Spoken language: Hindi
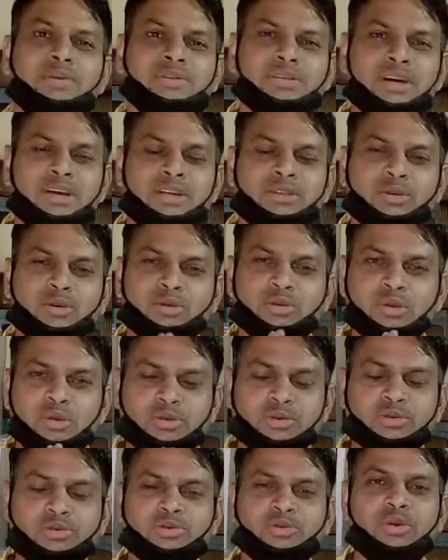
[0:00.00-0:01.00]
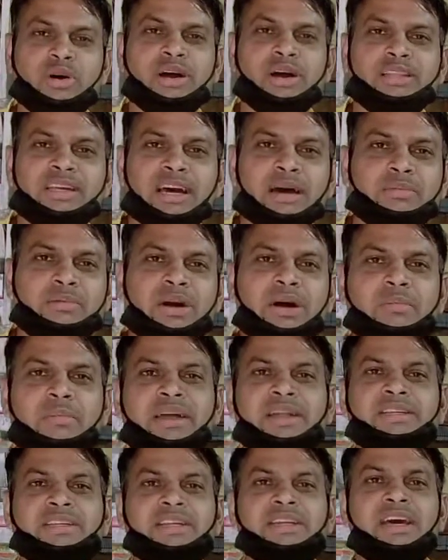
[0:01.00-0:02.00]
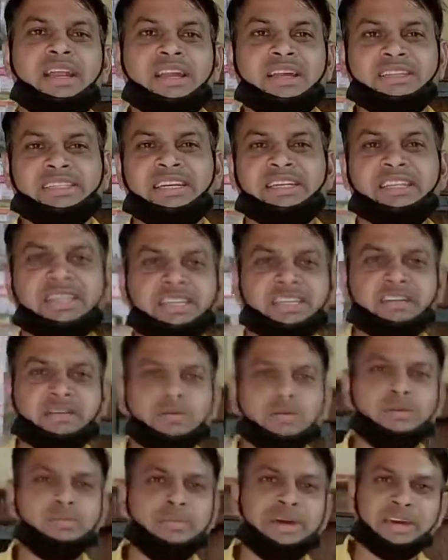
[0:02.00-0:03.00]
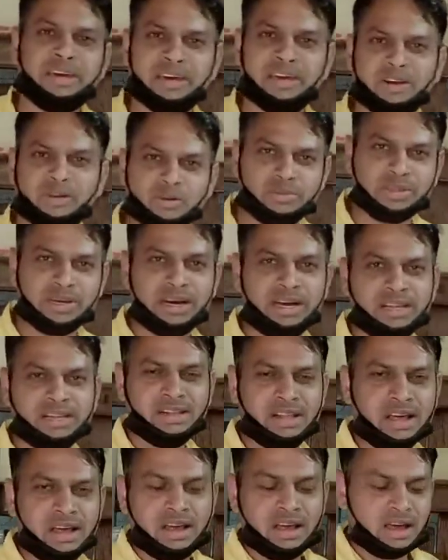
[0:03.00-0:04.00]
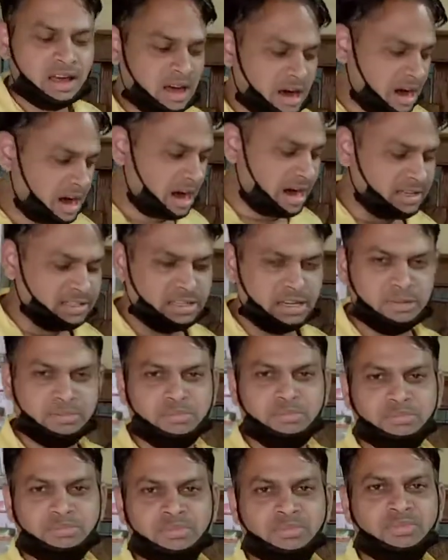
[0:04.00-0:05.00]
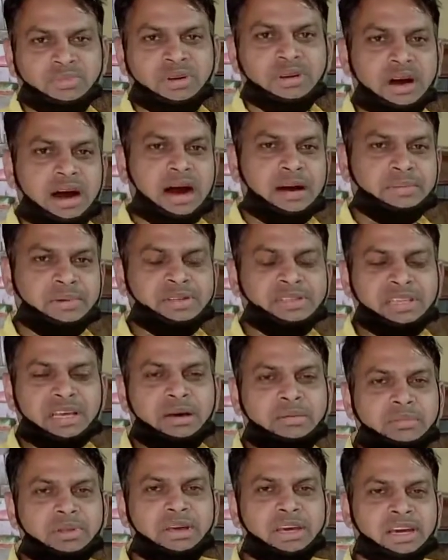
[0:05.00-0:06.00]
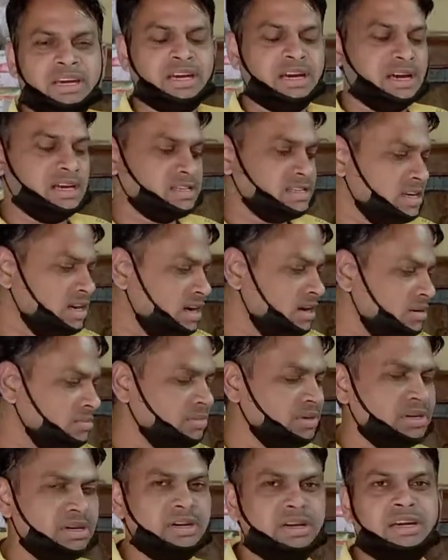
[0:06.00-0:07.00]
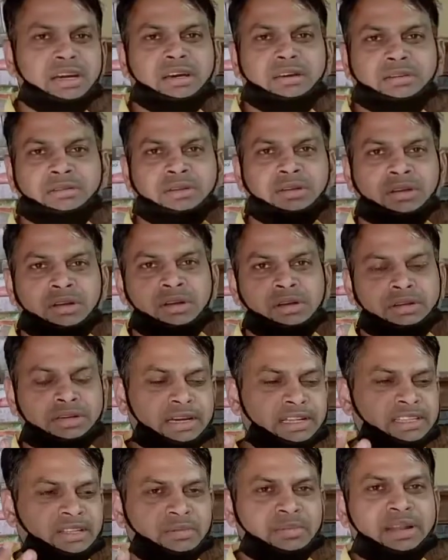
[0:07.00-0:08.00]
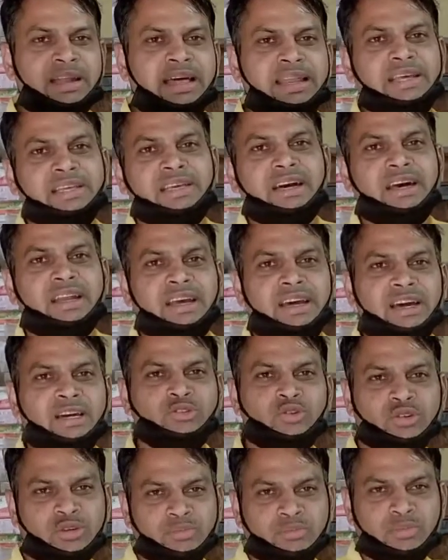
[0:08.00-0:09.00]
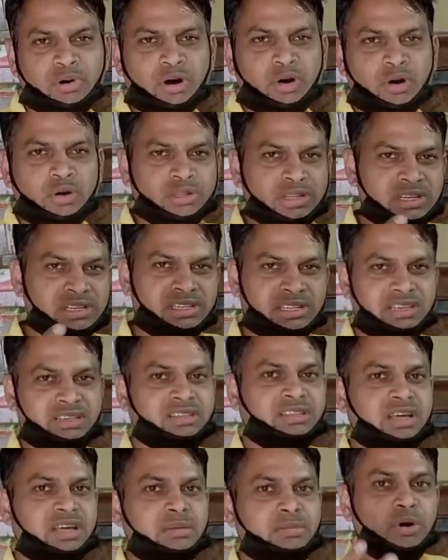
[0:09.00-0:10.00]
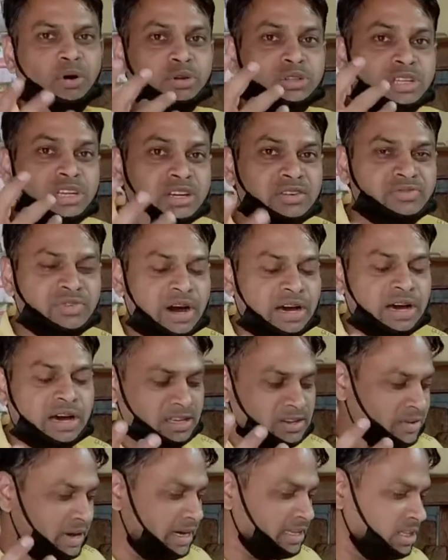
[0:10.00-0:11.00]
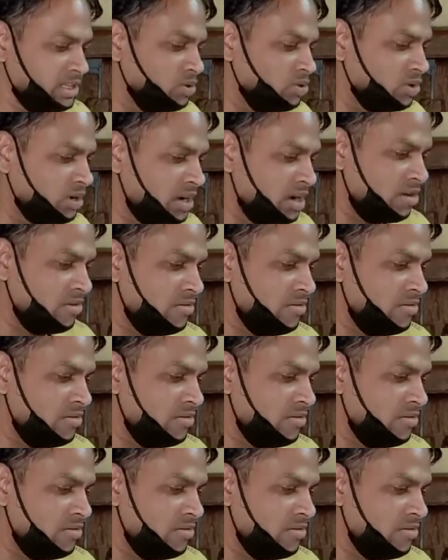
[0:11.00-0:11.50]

नमस्कार दोस्तों स्वागत है आपका हमारे चैनल आइडिया टेक्निकल मैं खेल गुप्ता आज अब आपके सामने एक ऐसा हम यंत्र बनाने जा रहे हैं जो कि बहुत ही सस्ता बहुत ही किफ़ायती होगा